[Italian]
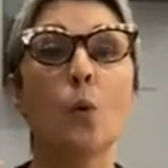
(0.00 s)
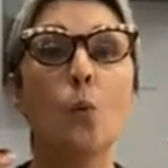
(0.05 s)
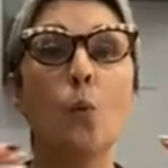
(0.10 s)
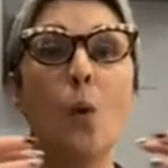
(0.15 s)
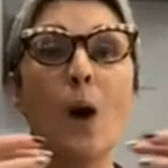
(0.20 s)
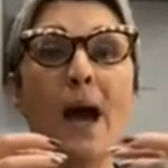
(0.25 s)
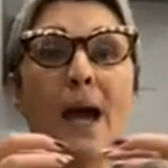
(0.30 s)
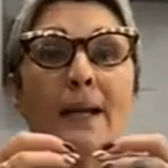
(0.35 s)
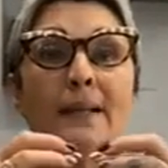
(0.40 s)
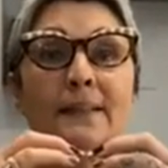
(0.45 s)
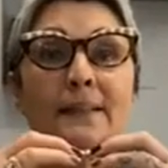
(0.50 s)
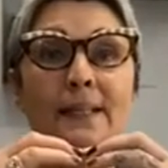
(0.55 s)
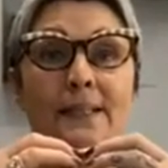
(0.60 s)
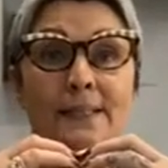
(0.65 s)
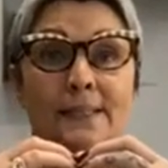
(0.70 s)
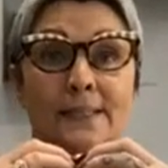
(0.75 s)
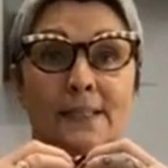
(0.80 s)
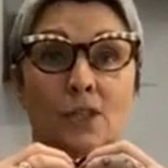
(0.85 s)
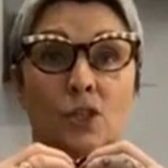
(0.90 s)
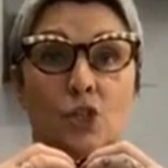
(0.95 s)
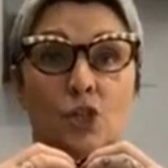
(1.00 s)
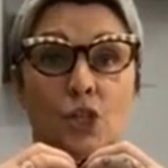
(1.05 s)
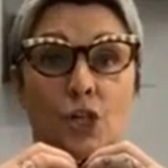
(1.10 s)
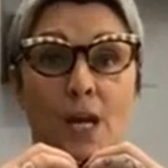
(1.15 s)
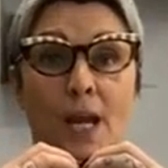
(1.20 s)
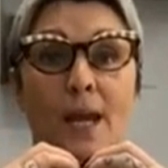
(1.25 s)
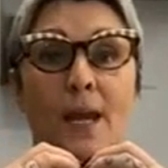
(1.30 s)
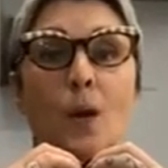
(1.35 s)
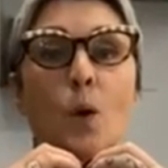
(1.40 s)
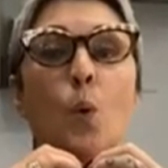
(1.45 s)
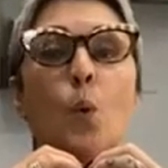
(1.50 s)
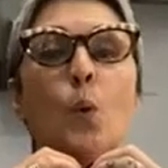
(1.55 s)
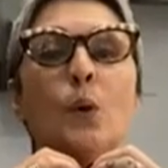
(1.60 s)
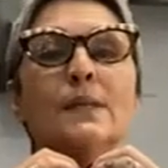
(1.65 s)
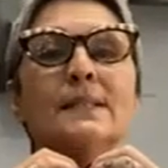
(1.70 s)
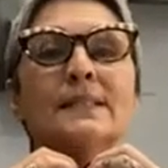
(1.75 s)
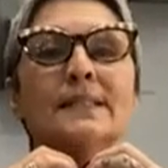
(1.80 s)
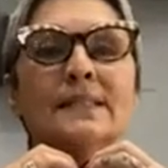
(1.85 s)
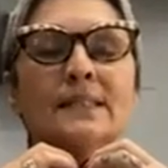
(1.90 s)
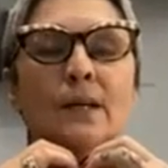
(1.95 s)
guarda se c'è
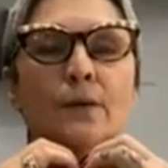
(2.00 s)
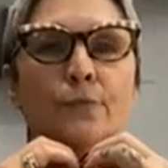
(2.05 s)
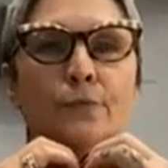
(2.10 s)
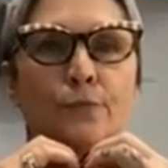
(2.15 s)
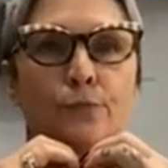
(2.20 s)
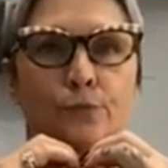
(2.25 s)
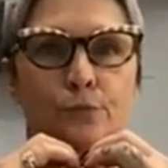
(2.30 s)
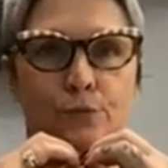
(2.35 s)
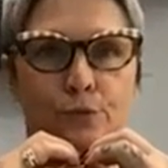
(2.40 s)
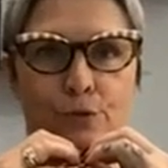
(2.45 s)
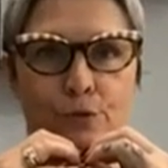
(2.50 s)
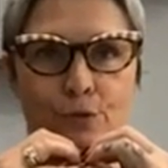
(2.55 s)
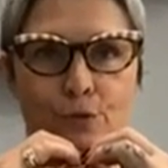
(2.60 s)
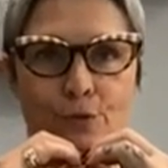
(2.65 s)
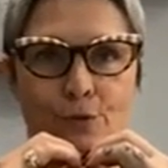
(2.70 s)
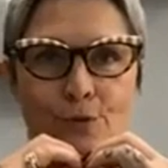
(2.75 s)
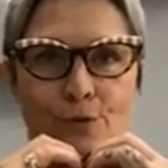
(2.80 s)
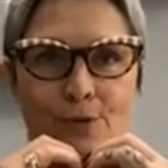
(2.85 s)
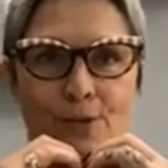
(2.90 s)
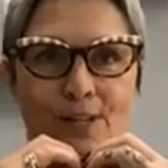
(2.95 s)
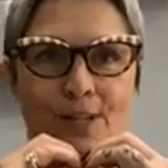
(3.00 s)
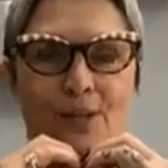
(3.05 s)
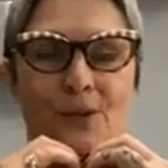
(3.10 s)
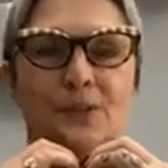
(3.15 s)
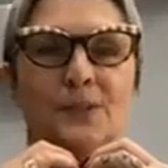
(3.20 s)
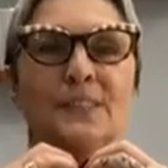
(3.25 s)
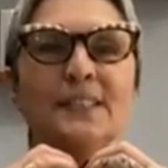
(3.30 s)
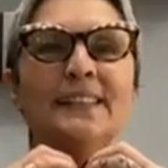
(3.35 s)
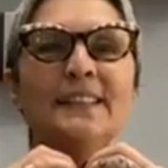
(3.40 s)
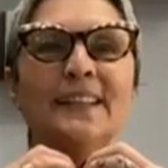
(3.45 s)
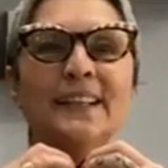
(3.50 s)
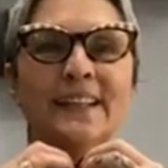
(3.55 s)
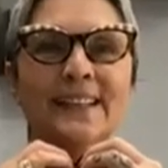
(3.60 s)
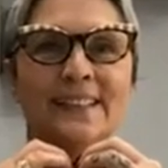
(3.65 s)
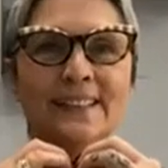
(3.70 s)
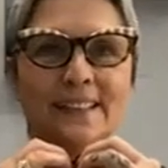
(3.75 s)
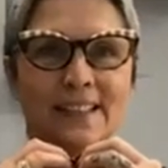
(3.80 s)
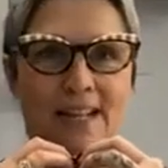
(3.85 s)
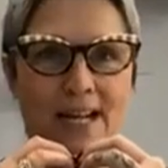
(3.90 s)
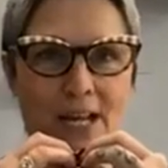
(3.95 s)
questa fusione, così ti
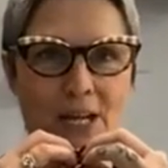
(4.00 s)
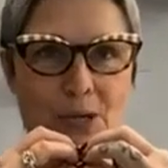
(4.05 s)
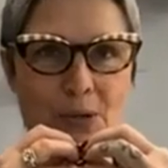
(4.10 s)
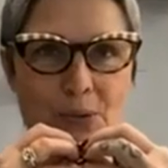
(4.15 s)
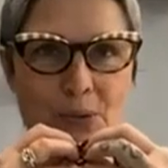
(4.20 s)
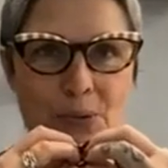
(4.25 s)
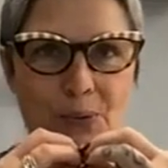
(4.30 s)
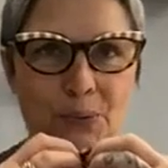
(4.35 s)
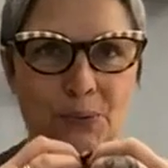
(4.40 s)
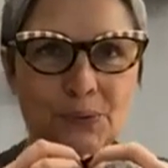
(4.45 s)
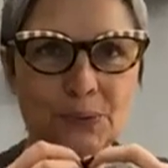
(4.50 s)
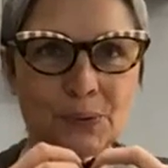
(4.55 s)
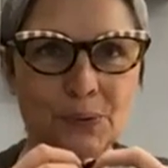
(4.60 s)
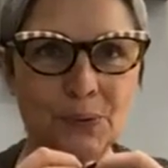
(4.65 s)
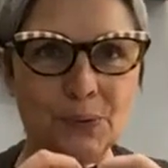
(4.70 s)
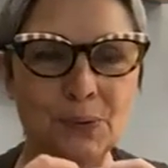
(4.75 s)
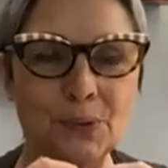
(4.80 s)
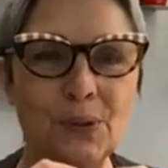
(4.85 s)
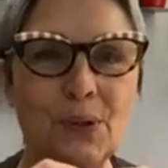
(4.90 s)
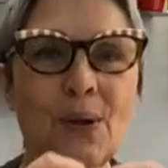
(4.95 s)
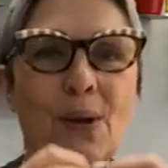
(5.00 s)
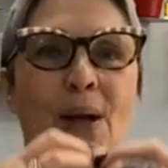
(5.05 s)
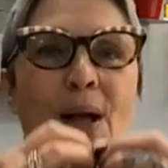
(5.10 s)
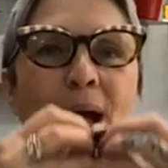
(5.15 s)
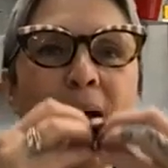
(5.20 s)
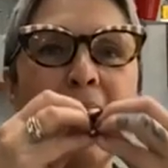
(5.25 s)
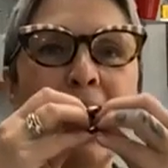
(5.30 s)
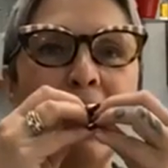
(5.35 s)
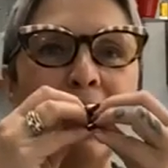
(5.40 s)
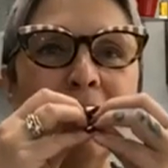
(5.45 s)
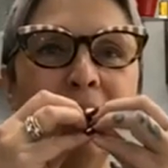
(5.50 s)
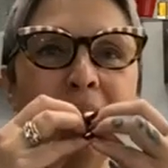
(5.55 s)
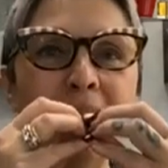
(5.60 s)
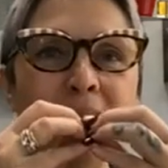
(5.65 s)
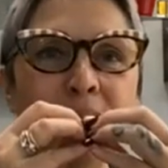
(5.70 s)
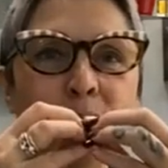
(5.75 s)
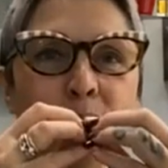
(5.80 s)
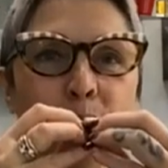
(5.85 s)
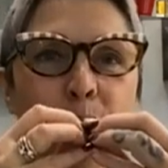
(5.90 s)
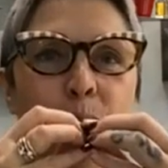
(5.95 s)
renderai conto
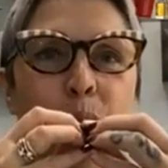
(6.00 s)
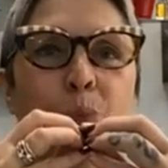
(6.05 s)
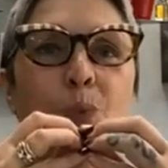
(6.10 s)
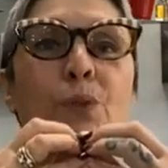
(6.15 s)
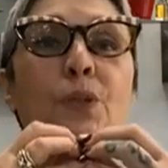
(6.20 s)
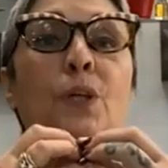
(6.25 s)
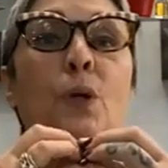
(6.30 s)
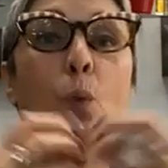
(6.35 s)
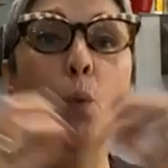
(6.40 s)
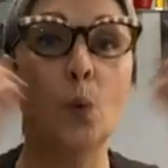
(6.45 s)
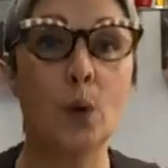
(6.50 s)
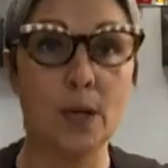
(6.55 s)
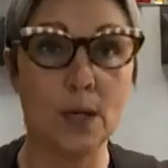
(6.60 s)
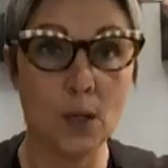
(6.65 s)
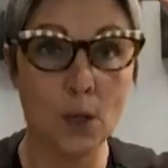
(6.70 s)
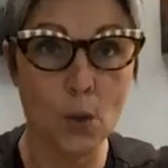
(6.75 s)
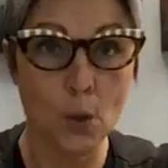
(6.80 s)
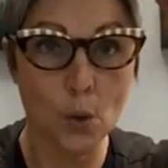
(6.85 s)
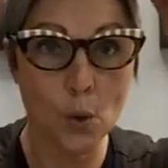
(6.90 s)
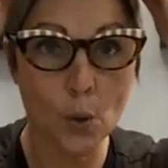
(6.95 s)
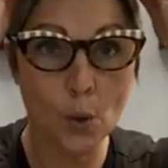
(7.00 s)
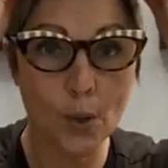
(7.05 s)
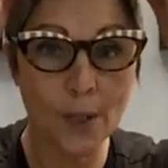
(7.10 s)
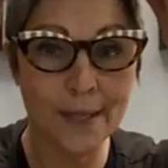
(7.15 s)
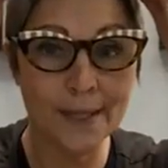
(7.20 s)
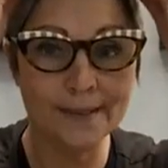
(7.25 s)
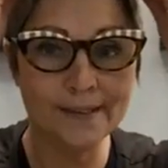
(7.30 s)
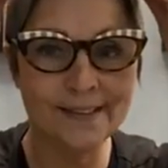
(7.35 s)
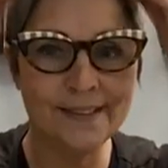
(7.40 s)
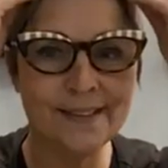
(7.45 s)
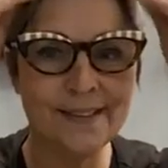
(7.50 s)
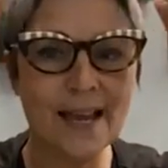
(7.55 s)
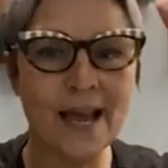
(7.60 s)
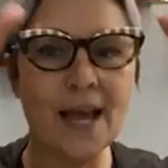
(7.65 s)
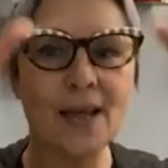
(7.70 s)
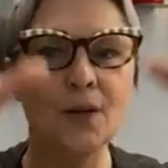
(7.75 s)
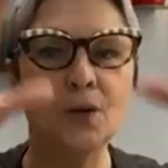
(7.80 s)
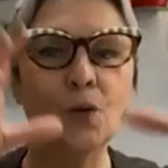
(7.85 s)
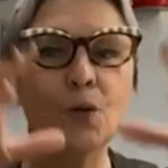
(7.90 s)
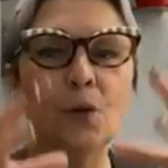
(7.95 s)
anche tu di quello che ti
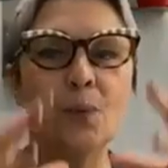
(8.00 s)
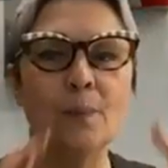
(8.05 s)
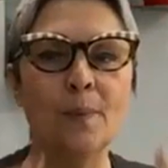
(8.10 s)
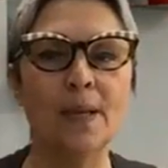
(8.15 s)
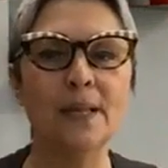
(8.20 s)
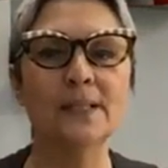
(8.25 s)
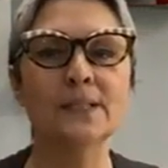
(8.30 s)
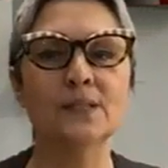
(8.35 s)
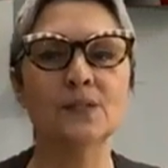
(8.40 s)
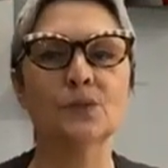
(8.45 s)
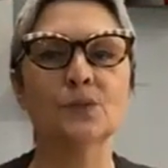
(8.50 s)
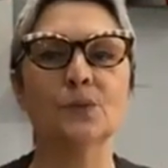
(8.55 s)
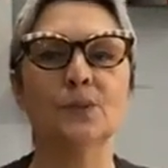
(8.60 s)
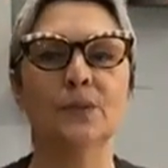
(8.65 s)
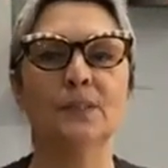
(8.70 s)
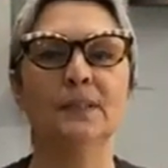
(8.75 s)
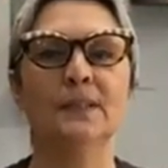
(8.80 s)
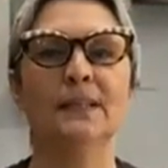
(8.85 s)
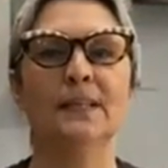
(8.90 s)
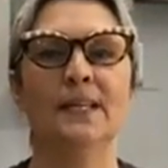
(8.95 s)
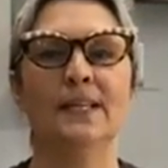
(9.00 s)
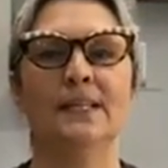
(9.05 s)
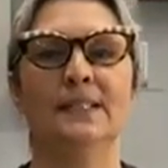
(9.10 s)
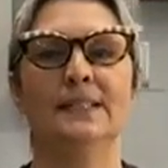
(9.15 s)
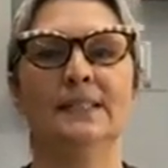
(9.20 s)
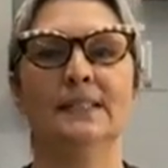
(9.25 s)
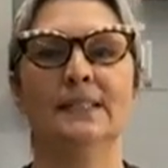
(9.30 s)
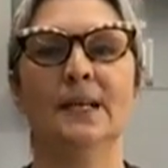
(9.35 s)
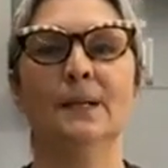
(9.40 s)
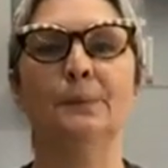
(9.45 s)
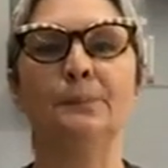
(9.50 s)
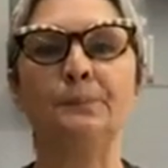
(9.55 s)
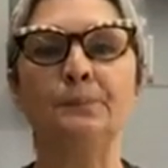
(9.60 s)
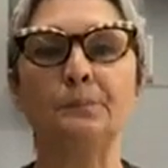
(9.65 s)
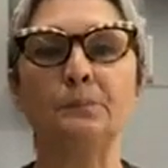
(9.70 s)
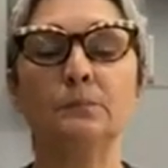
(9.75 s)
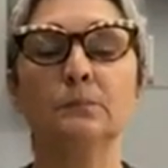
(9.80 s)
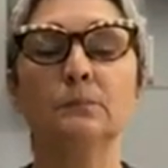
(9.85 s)
hanno messo in testa.